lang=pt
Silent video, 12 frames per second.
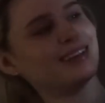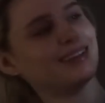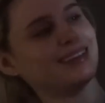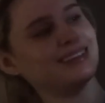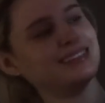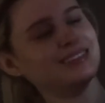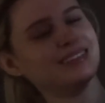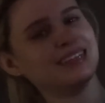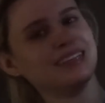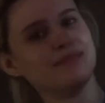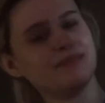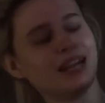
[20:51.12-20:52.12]
aqui
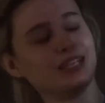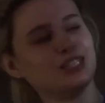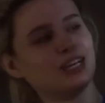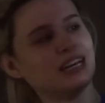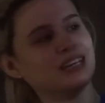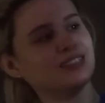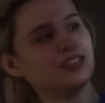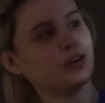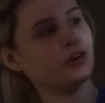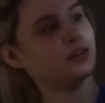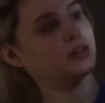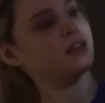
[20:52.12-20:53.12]
praticando a
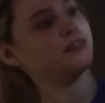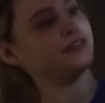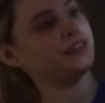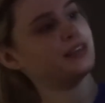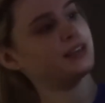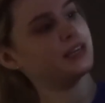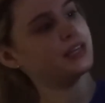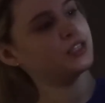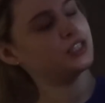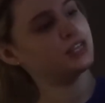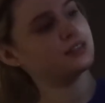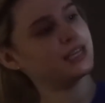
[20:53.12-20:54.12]
coreografia
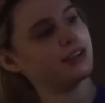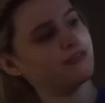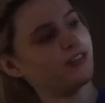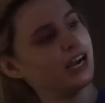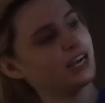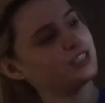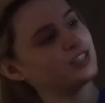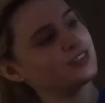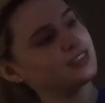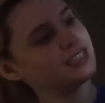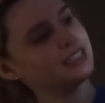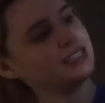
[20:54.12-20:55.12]
de
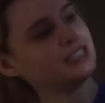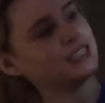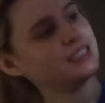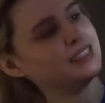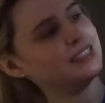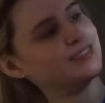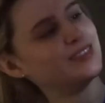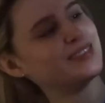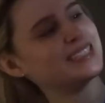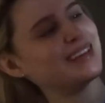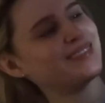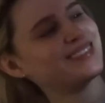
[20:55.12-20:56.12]
Anti-Fragile e vou
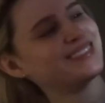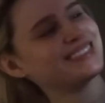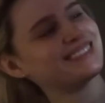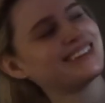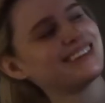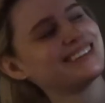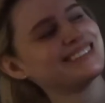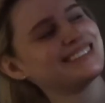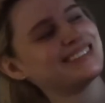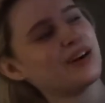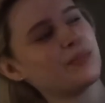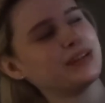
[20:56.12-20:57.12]
mostrar pra vocês.
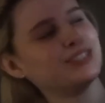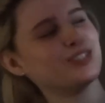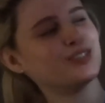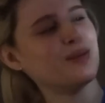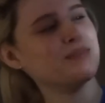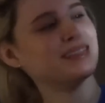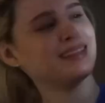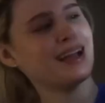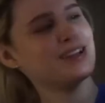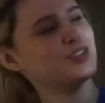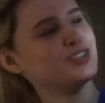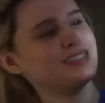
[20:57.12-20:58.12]
Eu aprendi só
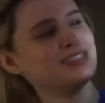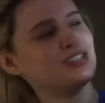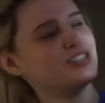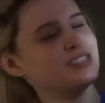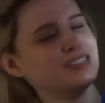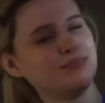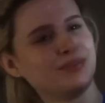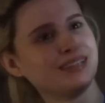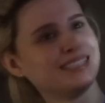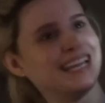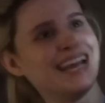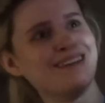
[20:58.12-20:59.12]
metade, eu desisti
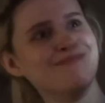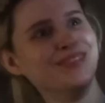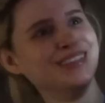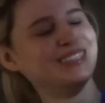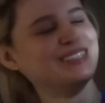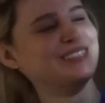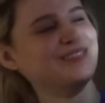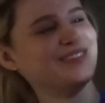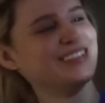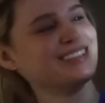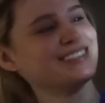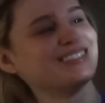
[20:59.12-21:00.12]
porque é muito
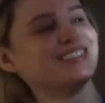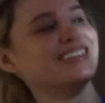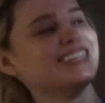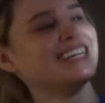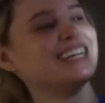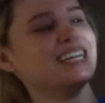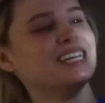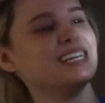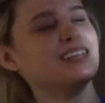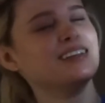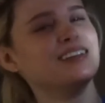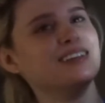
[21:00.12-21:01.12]
difícil
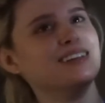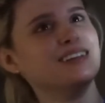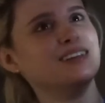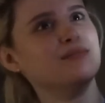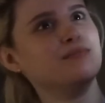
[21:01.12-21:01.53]
e